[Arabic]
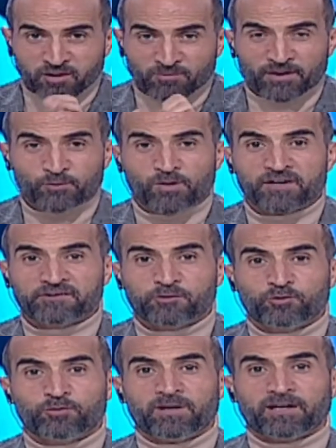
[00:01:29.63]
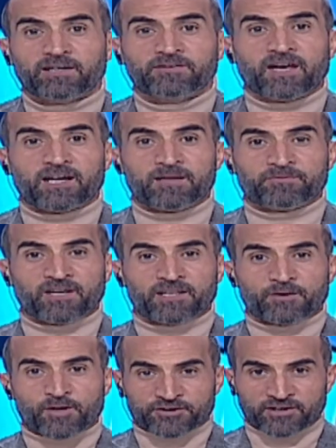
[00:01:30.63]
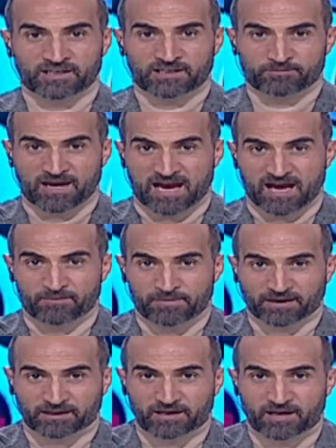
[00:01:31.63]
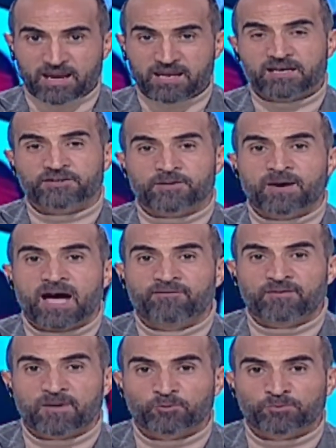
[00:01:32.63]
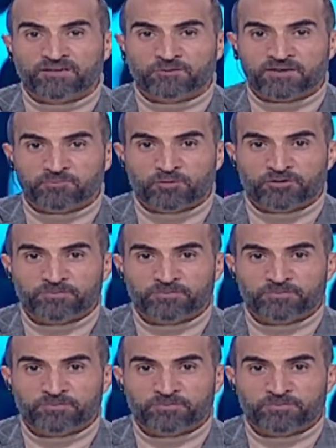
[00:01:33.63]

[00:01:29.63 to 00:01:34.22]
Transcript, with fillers: ثم نواصلوا باقي الدخله نتاعنا وراجعين مع باقي الجماعه في البلاتو نتاع سبيع سبور